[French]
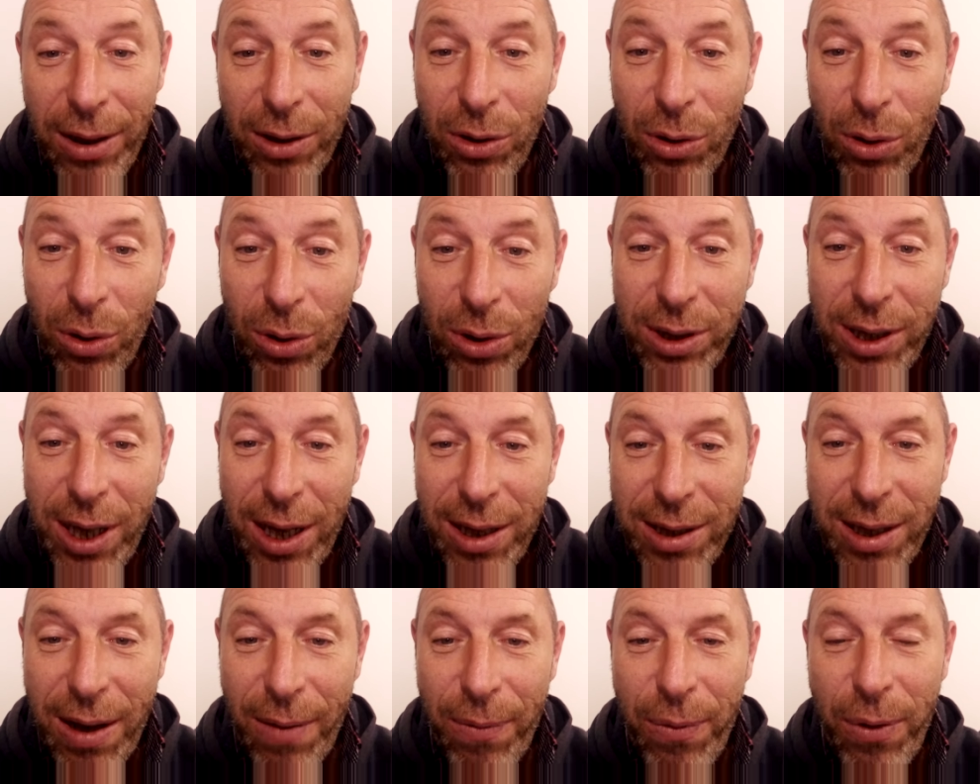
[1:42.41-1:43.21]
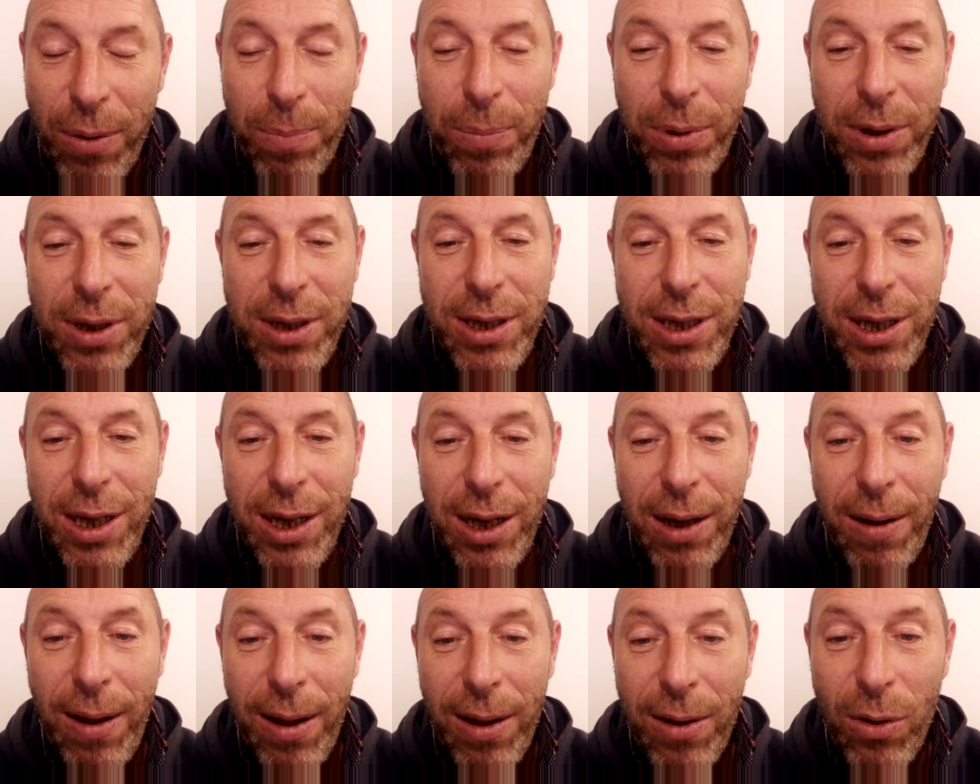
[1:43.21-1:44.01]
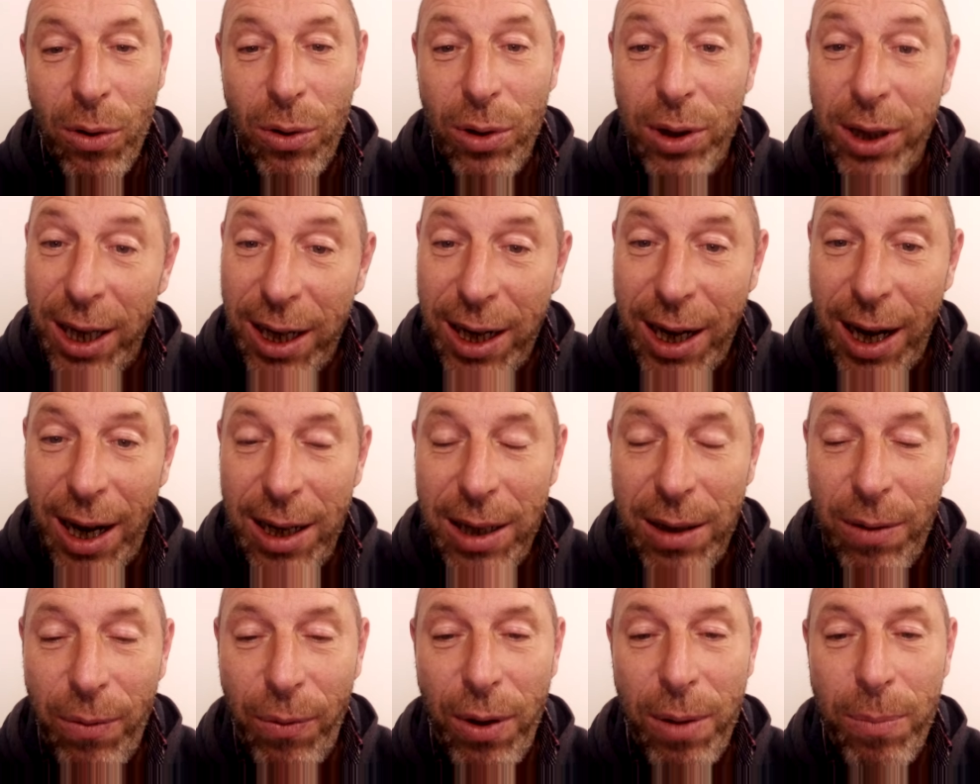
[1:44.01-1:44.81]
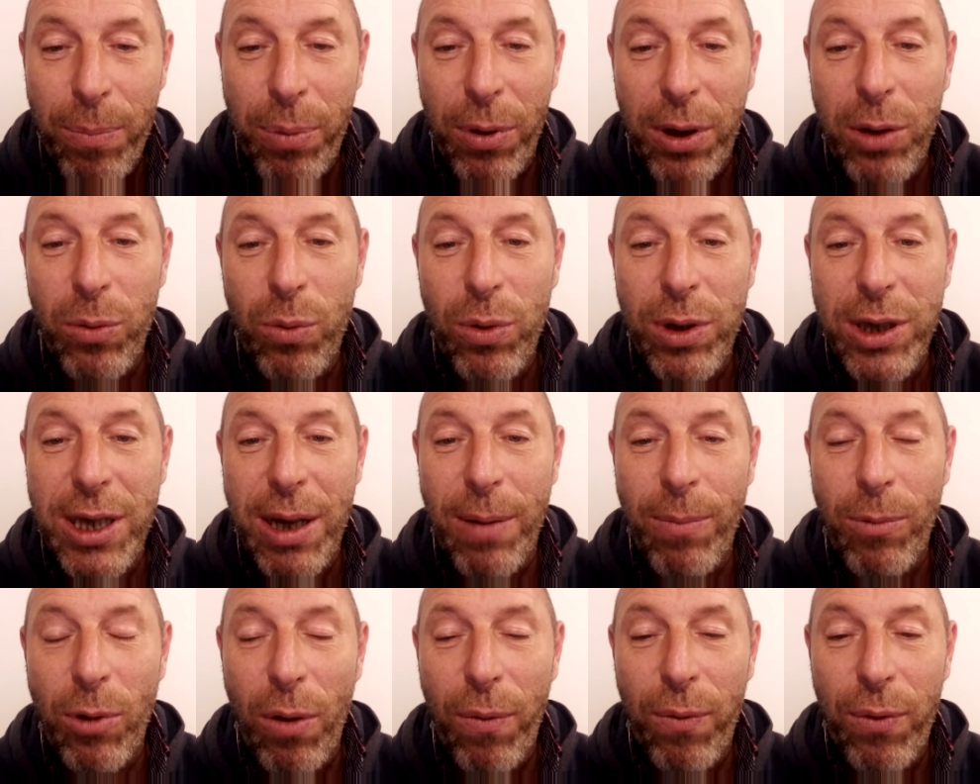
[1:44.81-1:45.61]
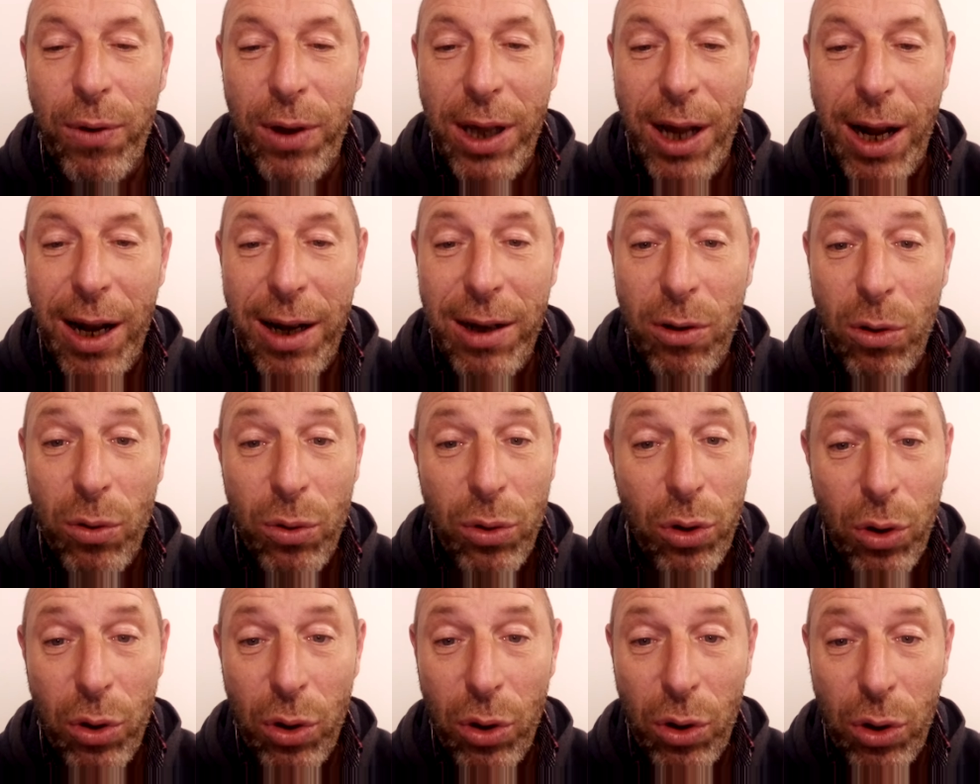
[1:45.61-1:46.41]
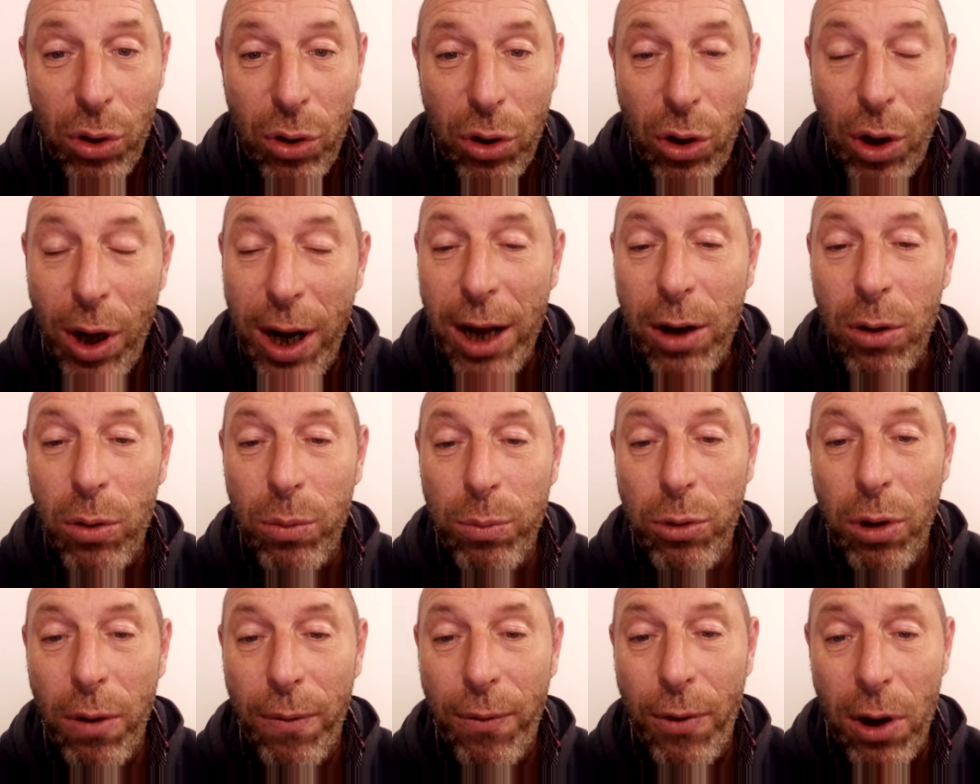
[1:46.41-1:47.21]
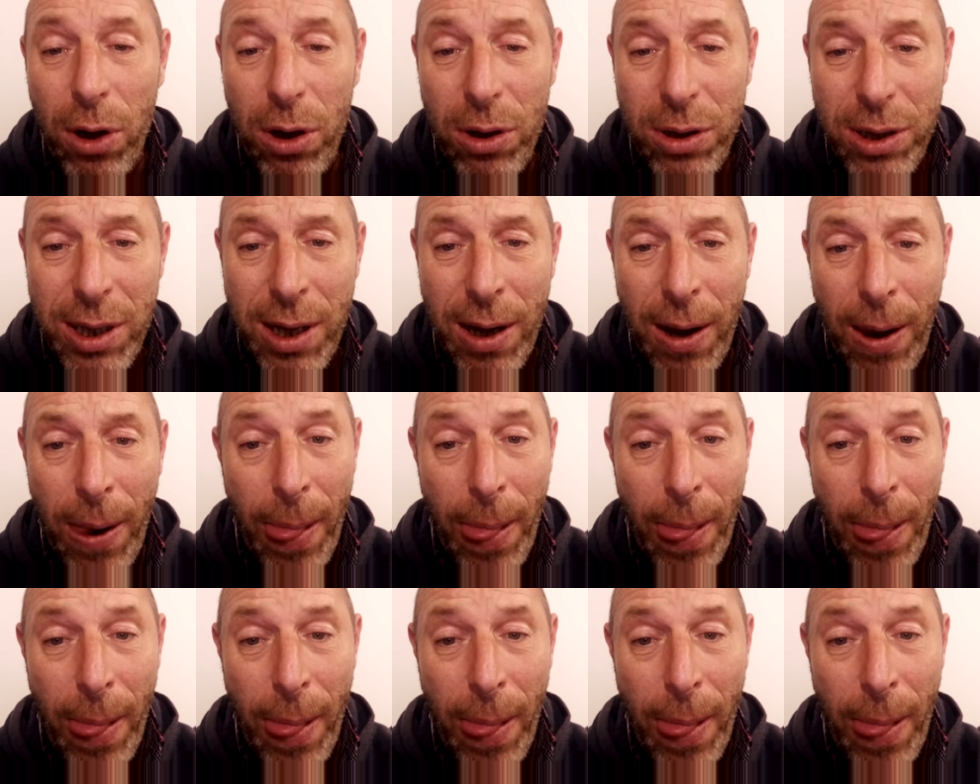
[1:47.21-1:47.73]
Donc ça, ça fait plaisir. On est qualifié pour les huitièmes de finale donc, euh, de la Coupe de France.